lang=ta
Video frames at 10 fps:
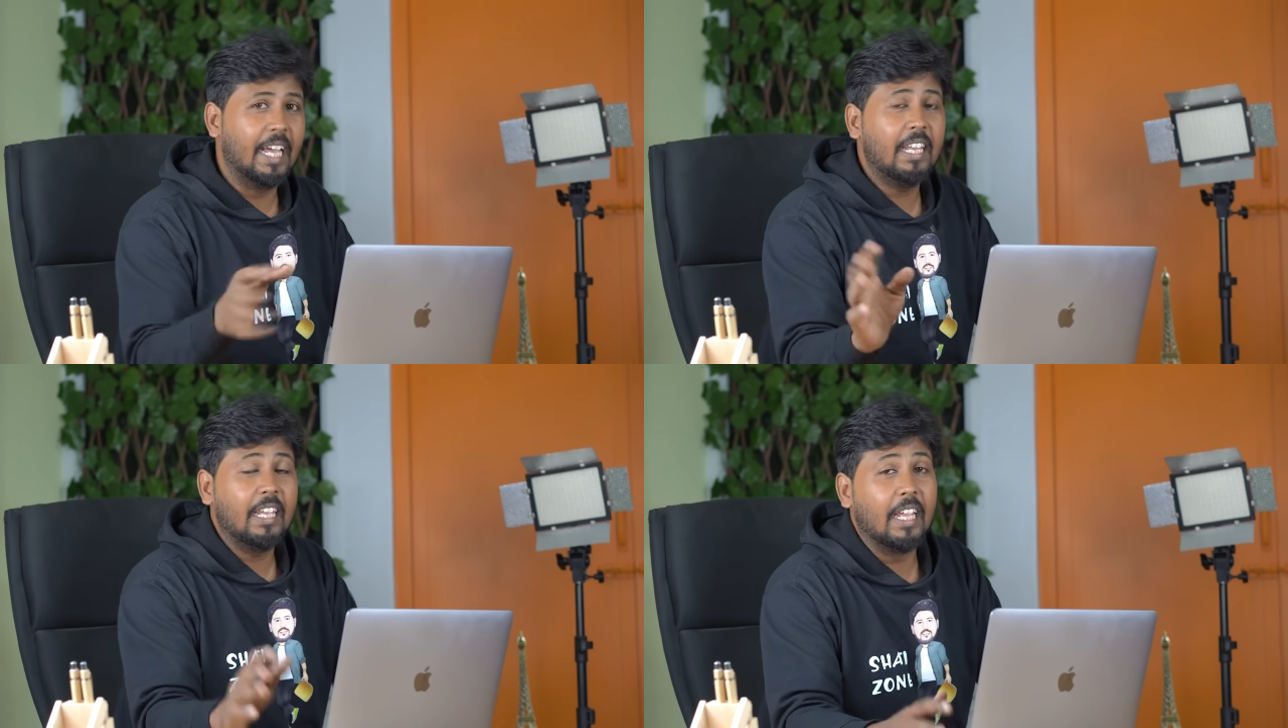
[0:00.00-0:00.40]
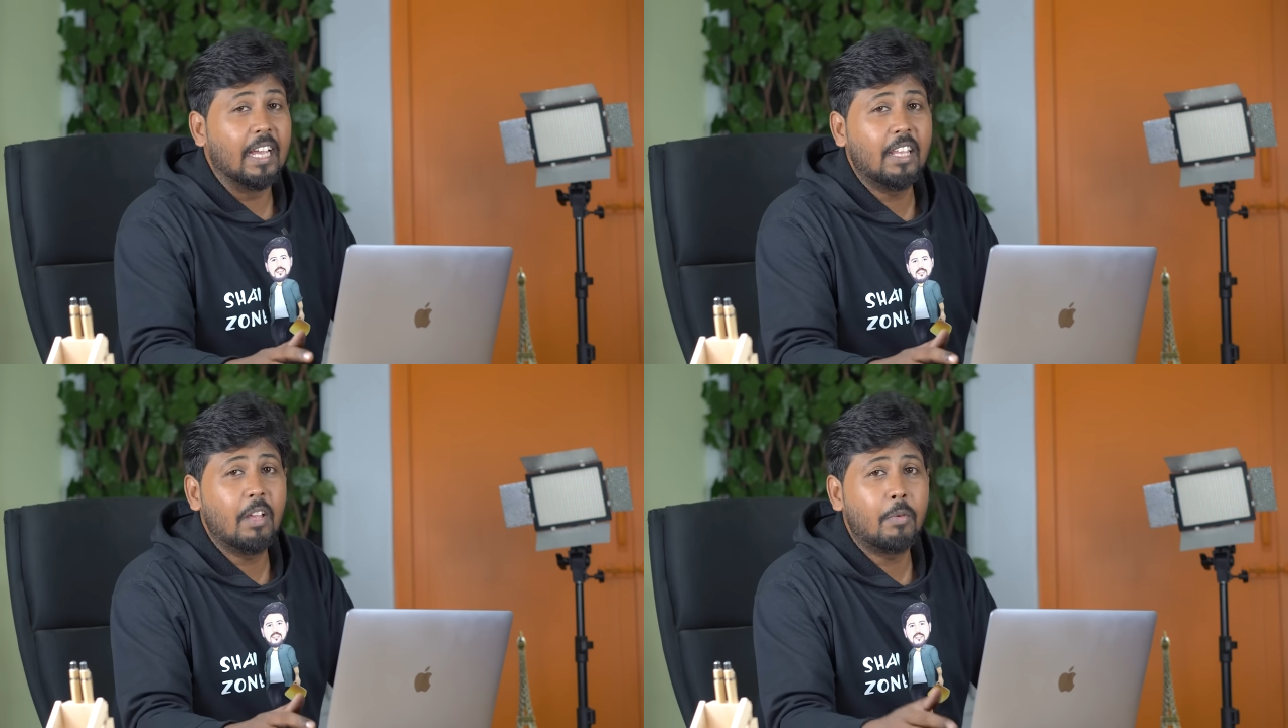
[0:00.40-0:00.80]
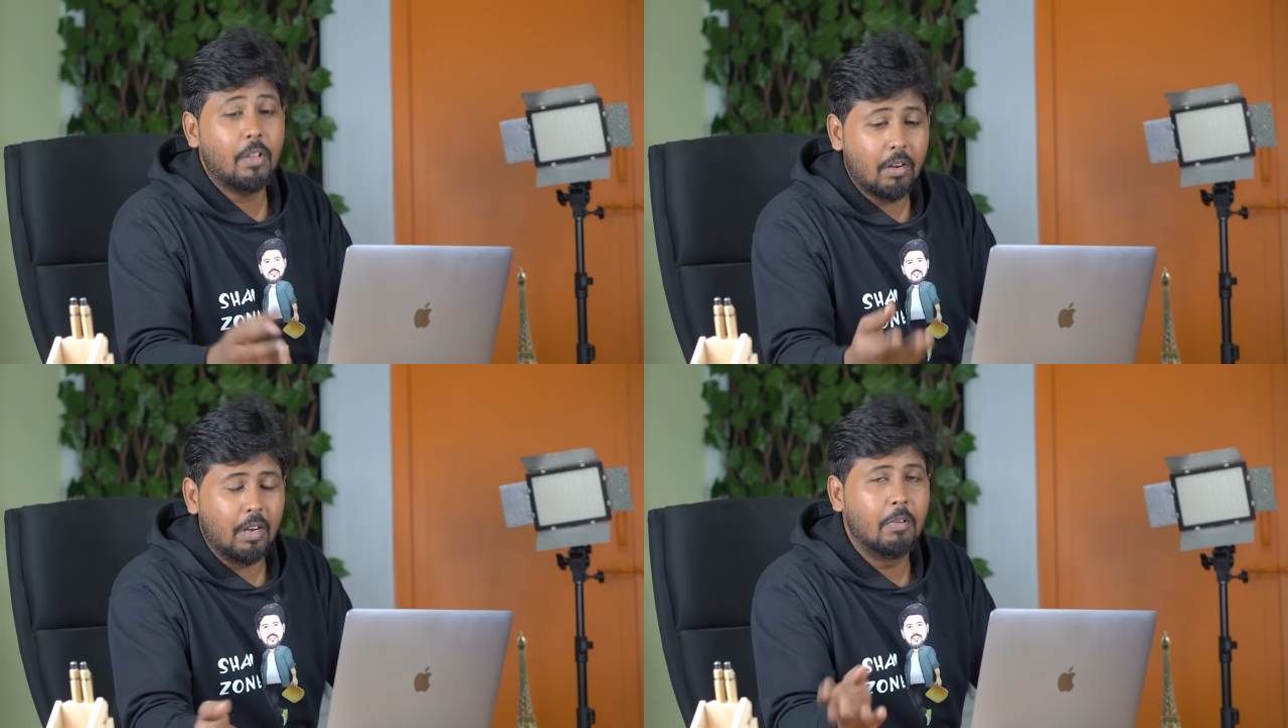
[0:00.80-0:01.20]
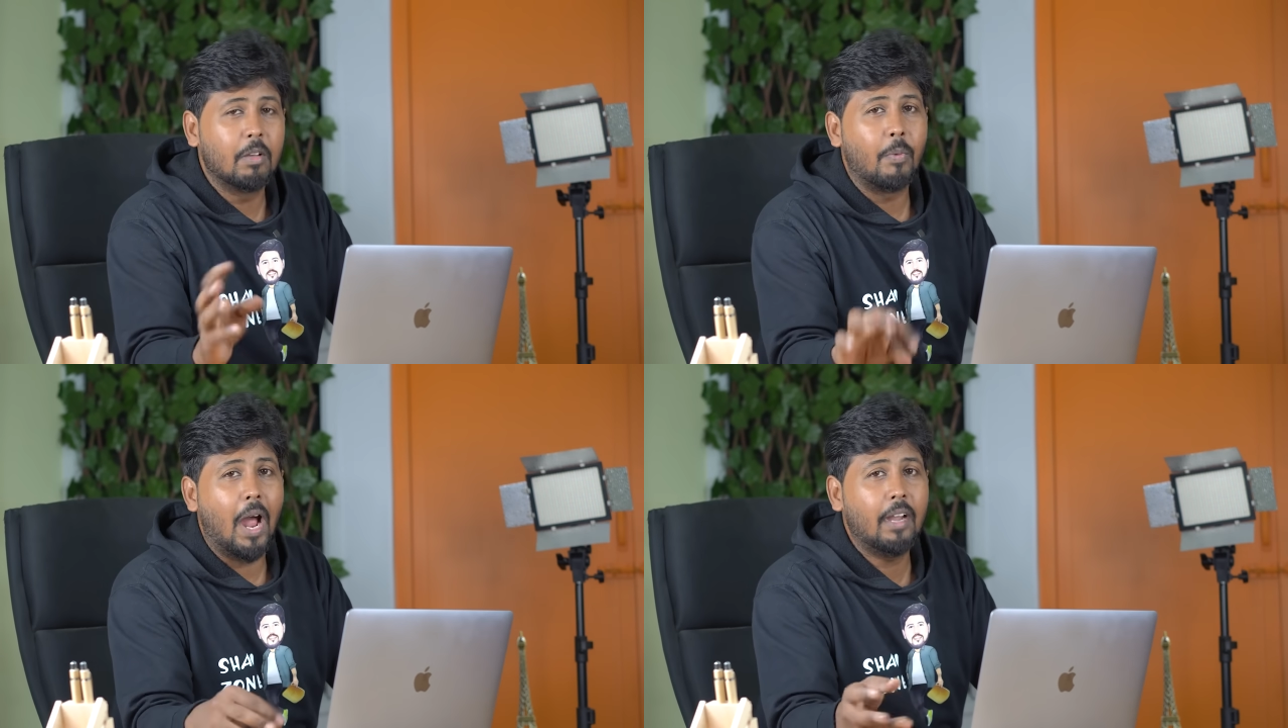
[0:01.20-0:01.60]
சரி எது எப்படியோ
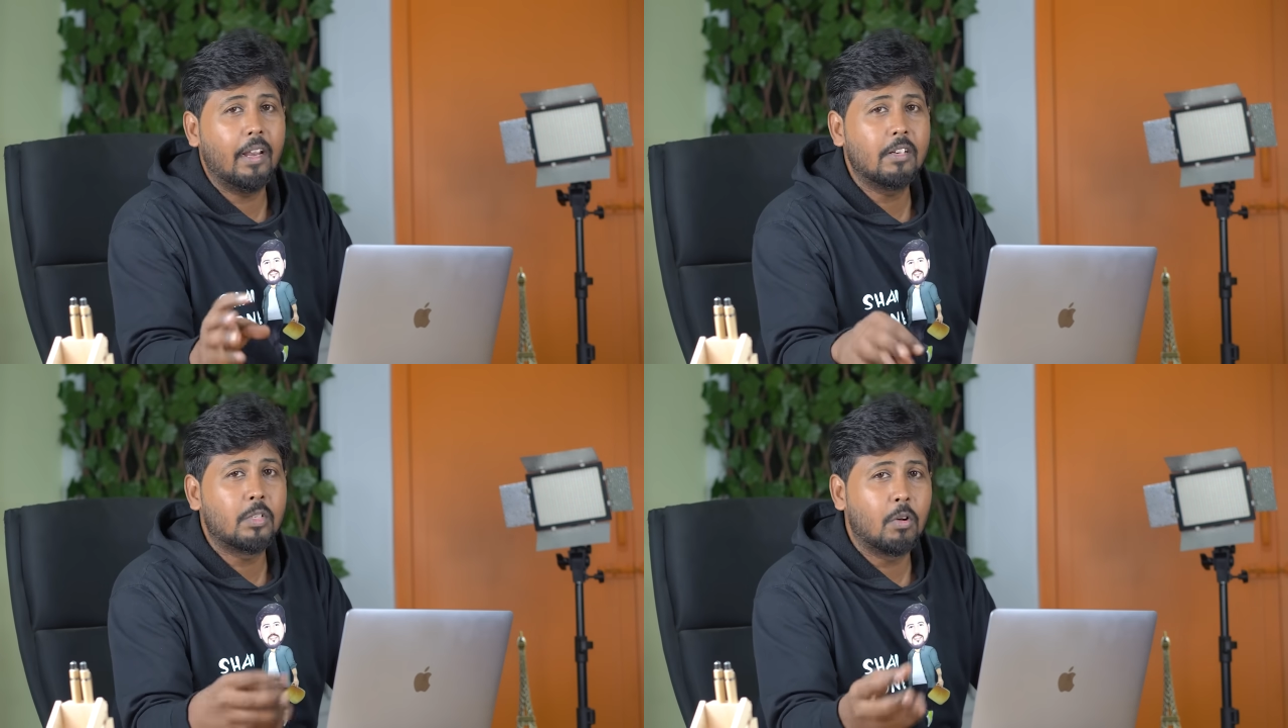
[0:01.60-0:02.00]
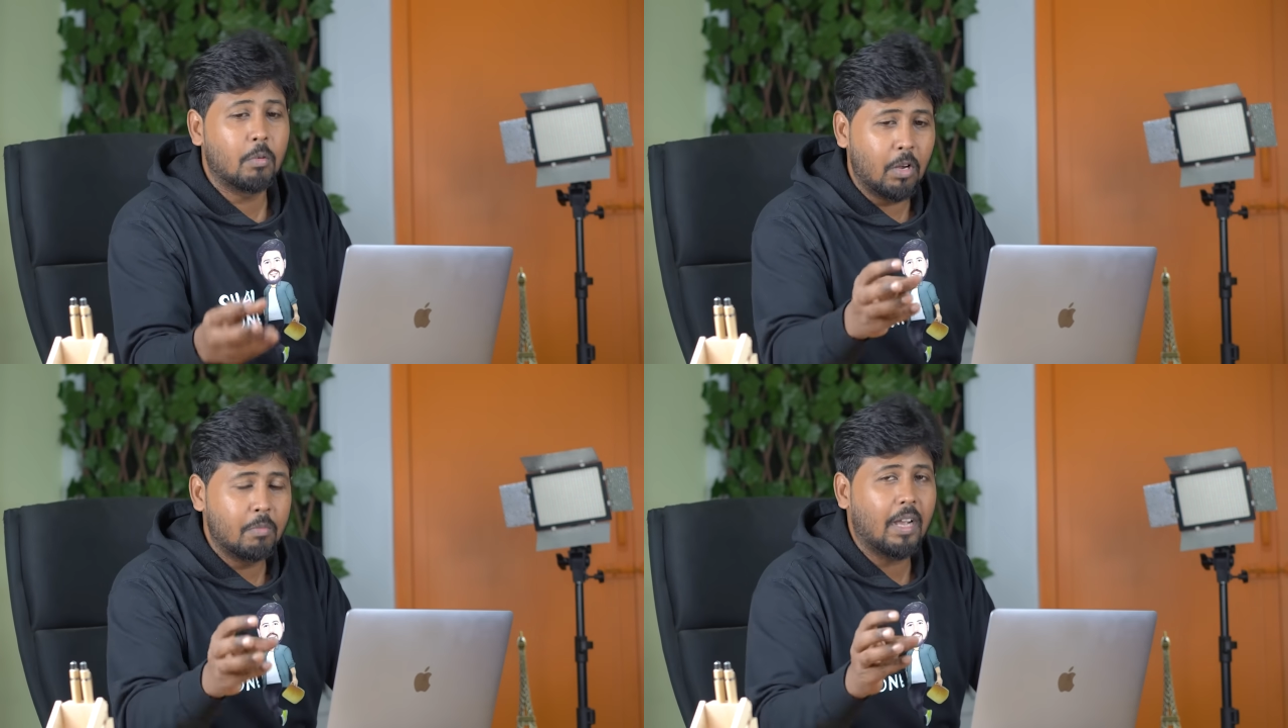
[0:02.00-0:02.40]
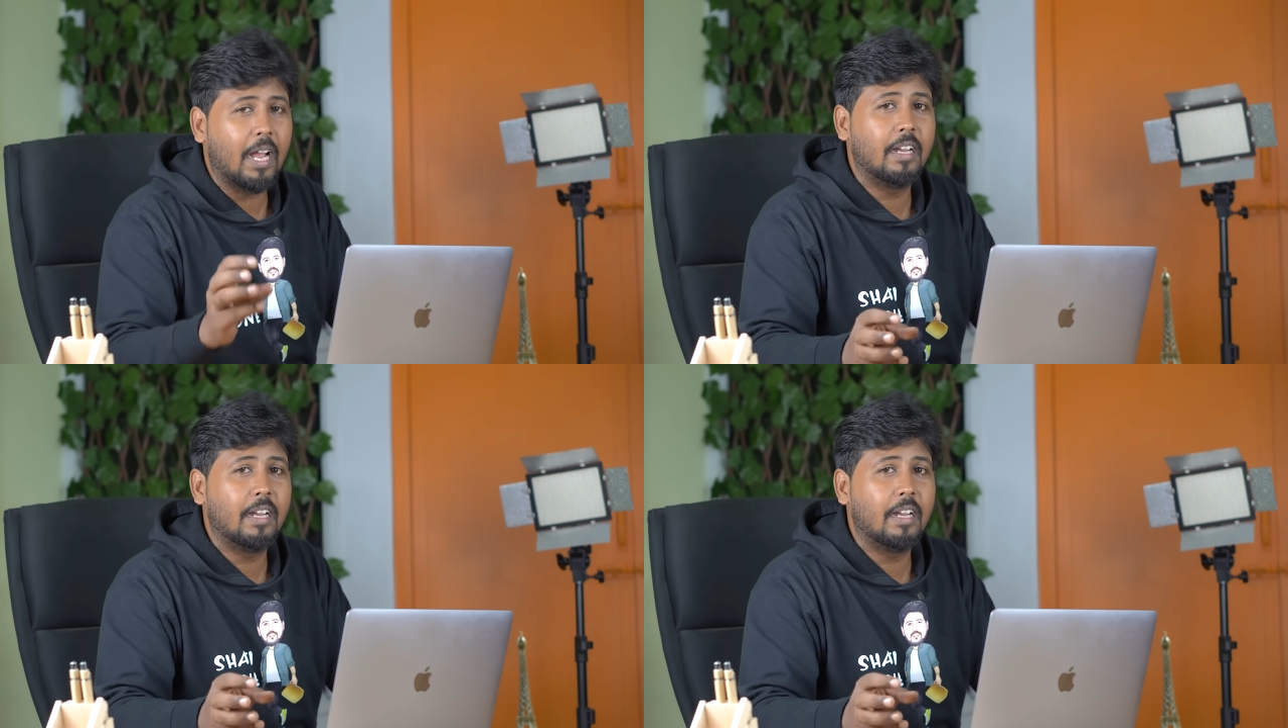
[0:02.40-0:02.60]
நம்மளுக்கு பாண்டியன் ஸ்டோர் மூலியமா